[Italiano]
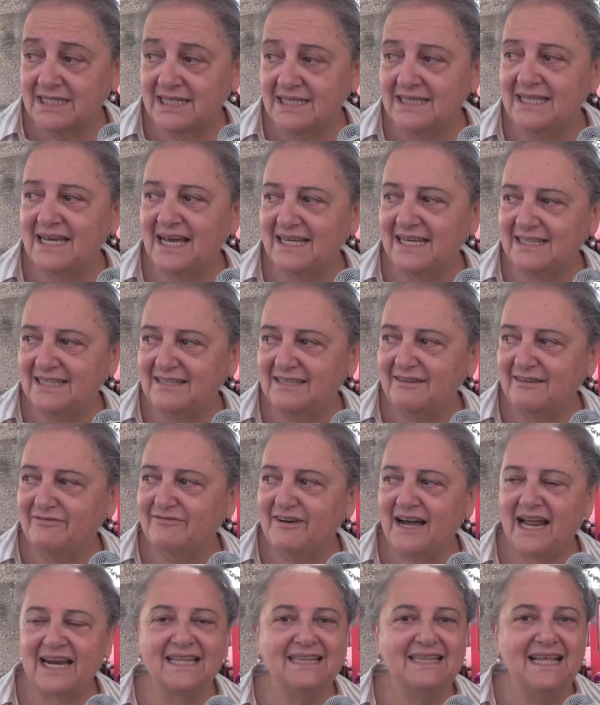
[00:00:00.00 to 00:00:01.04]
Questa idea di
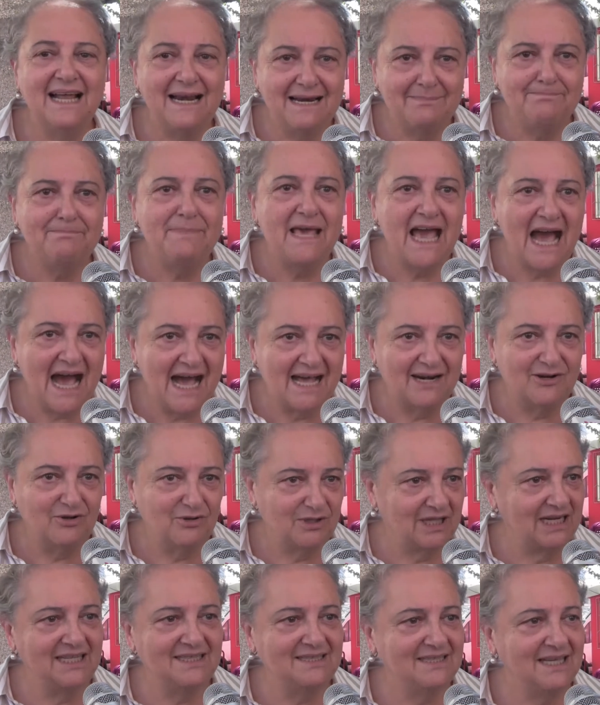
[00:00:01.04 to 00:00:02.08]
fare del
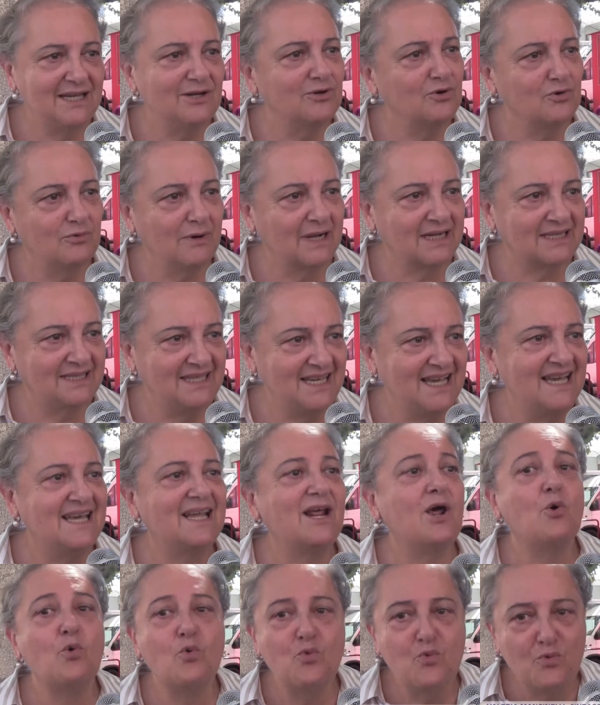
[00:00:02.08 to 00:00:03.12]
piano dell'intero
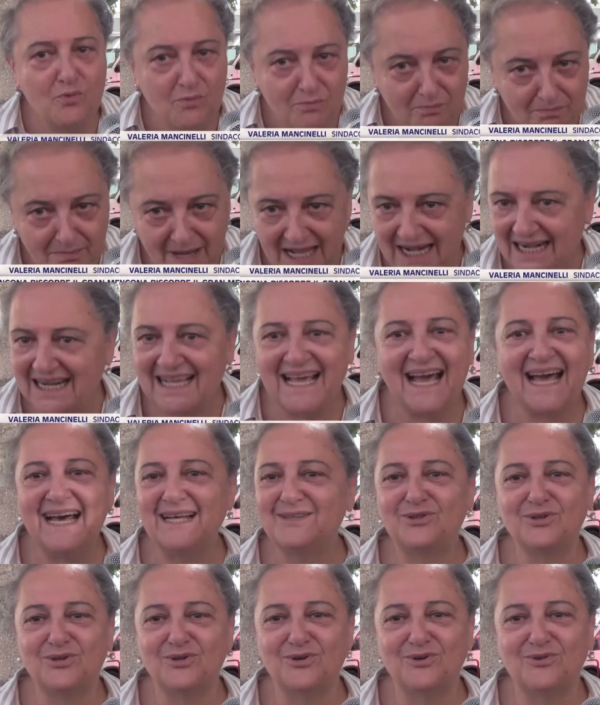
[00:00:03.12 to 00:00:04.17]
quartiere un
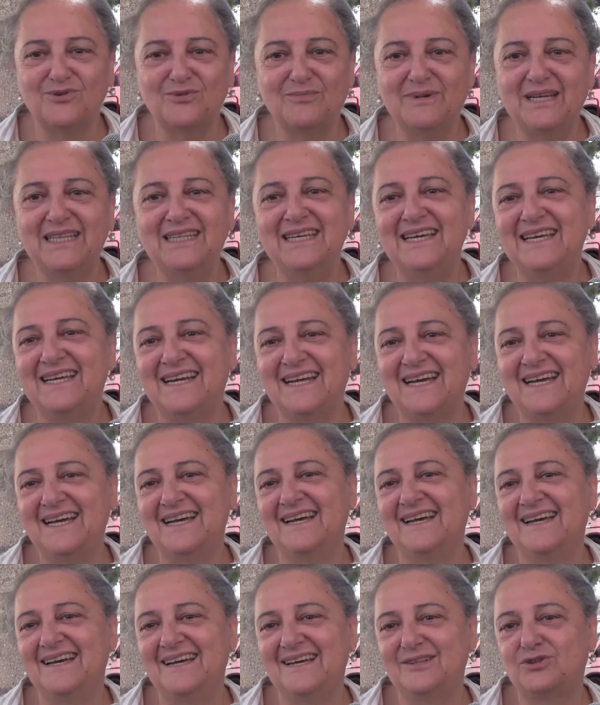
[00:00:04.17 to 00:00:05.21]
mercato, come dire,
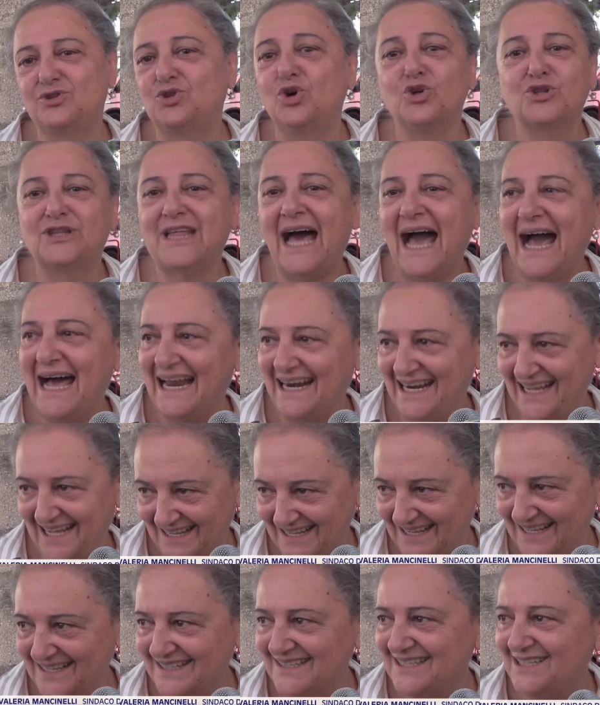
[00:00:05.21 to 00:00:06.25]
eh,
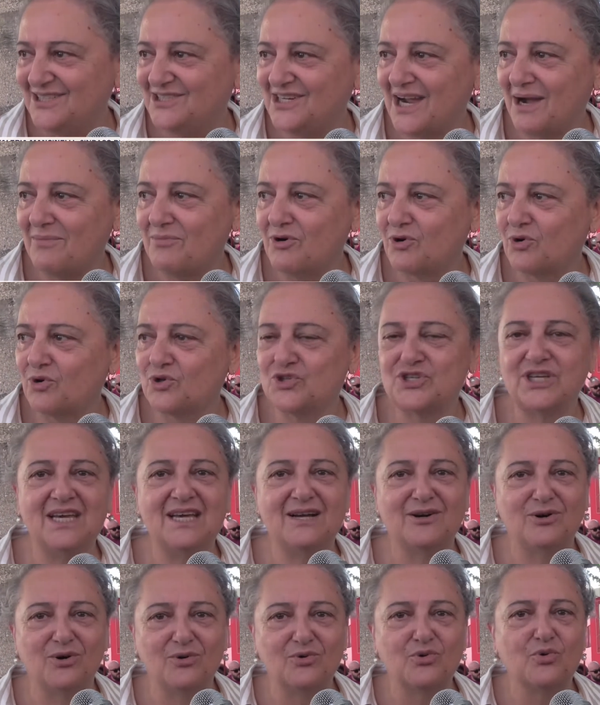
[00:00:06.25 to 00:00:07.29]
totale, diciamo
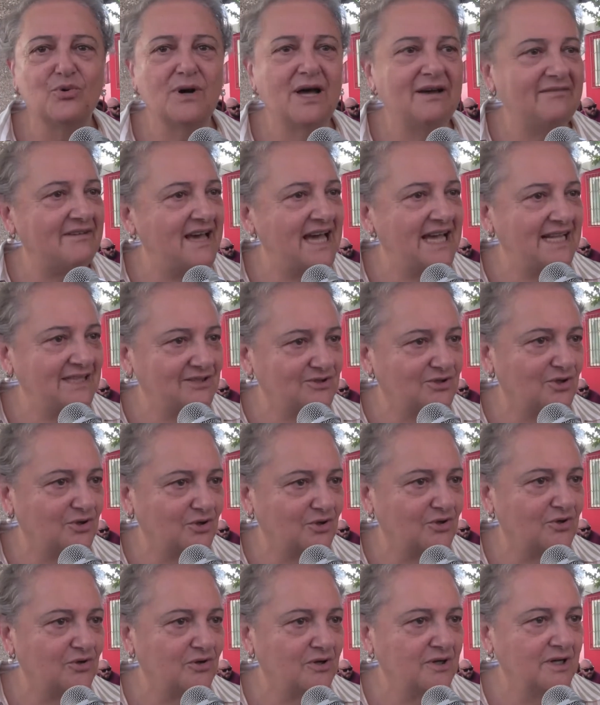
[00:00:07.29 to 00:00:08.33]
così, con un
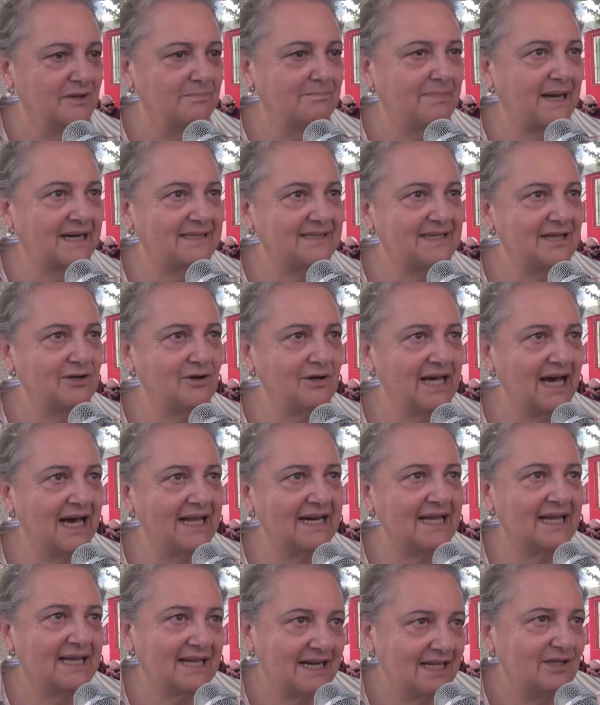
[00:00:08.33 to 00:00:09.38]
evento
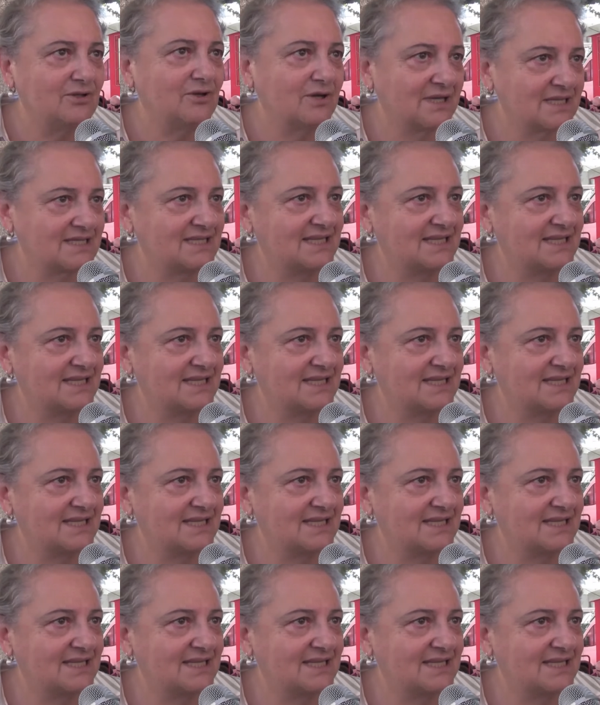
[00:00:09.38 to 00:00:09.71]
particolare, credo